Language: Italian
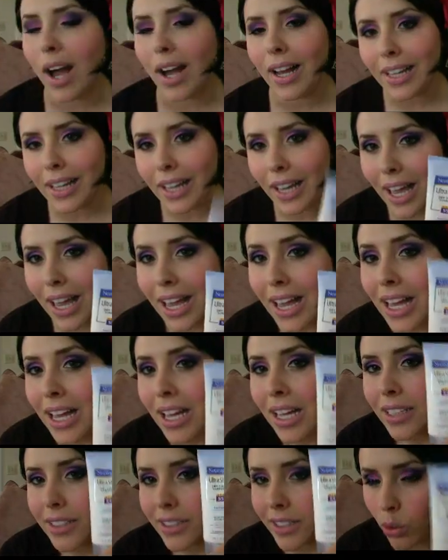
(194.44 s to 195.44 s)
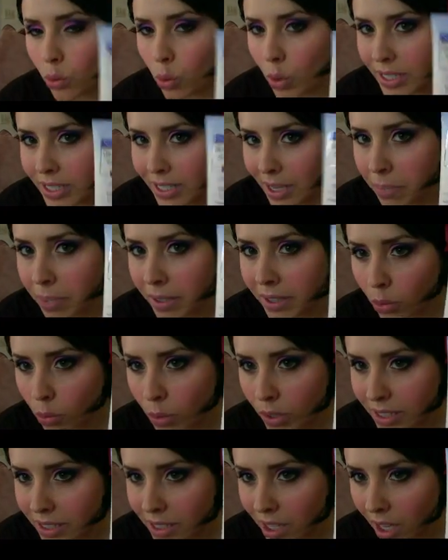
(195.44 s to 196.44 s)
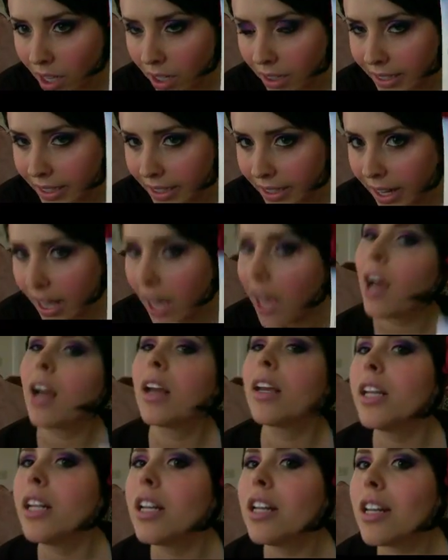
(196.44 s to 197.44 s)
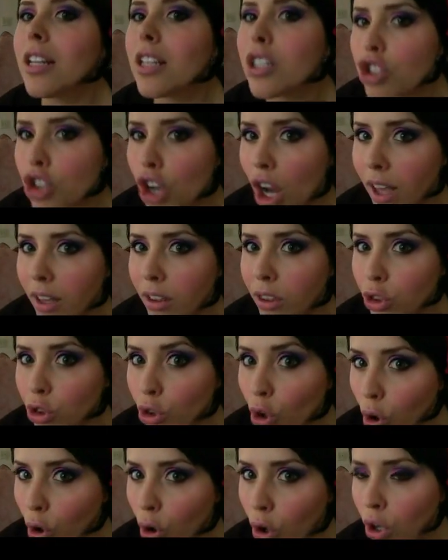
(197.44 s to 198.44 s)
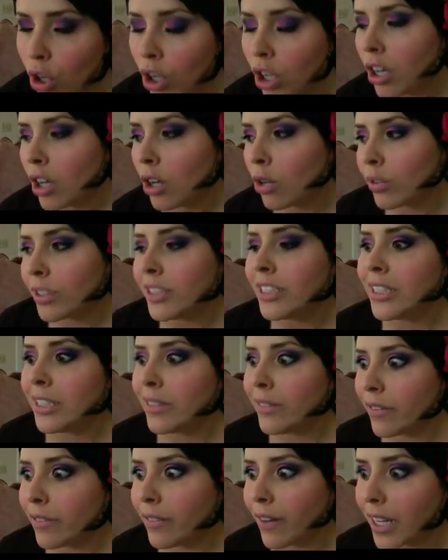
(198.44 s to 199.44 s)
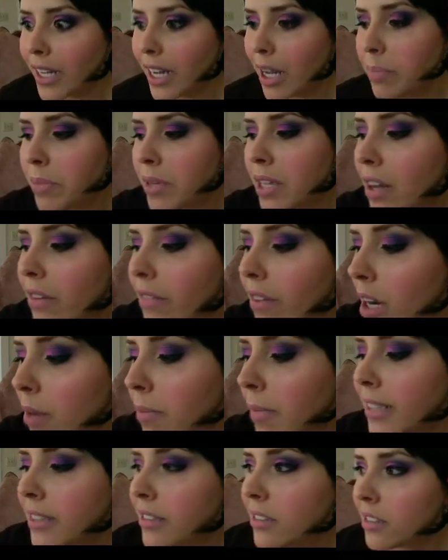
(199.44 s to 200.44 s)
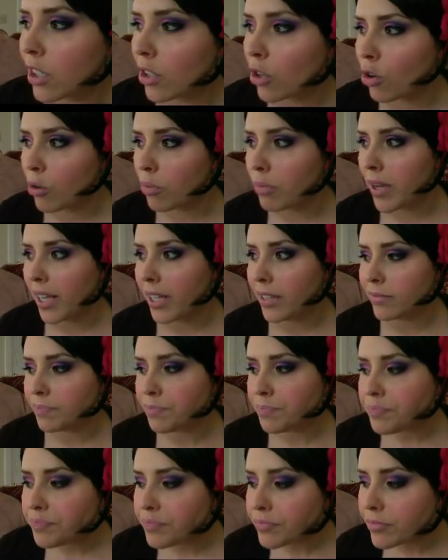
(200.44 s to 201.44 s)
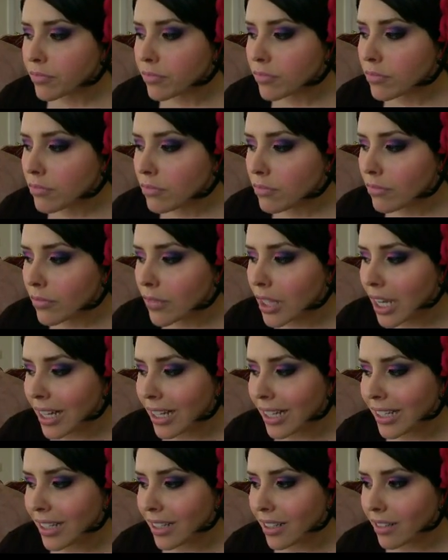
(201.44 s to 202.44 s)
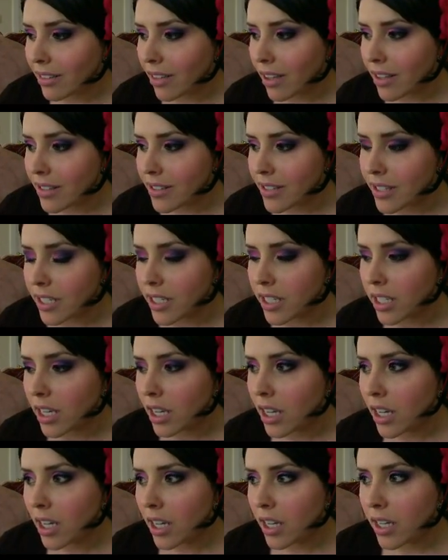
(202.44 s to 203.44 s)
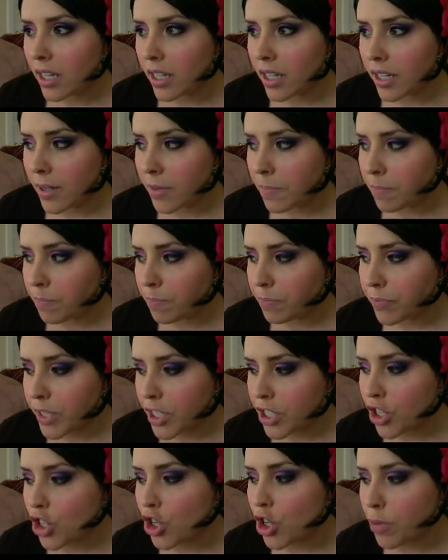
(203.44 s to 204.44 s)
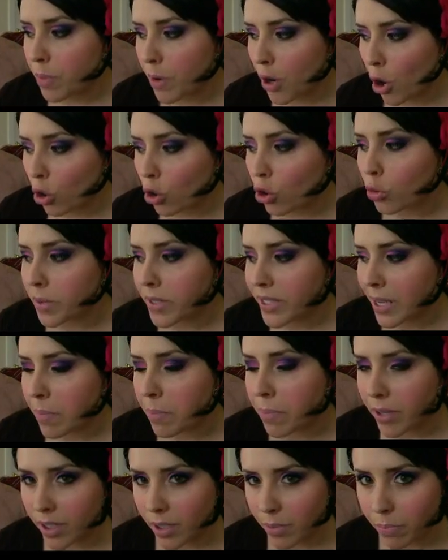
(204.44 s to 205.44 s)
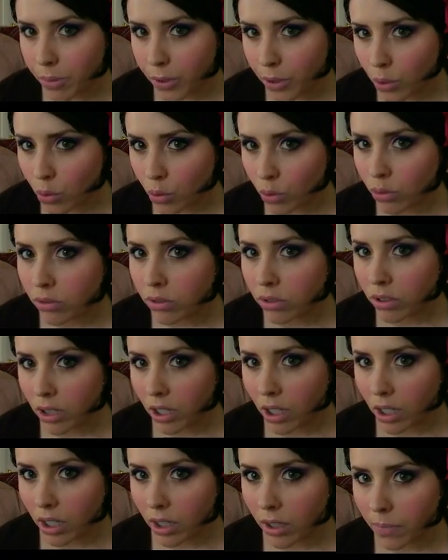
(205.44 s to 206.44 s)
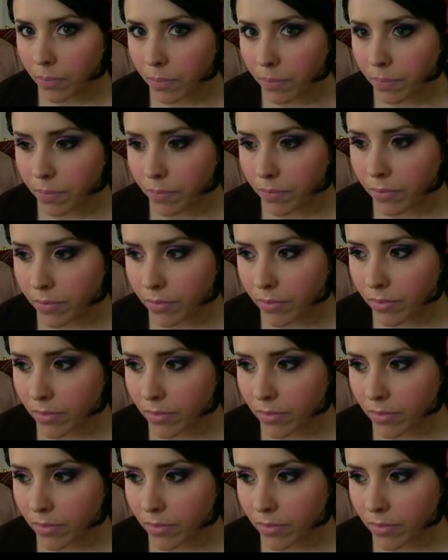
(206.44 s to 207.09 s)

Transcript: anche di sempre di questa linea il 100, quindi vi fa capire veramente come eh, si, ehm, si, ci preoccupi sempre di più um,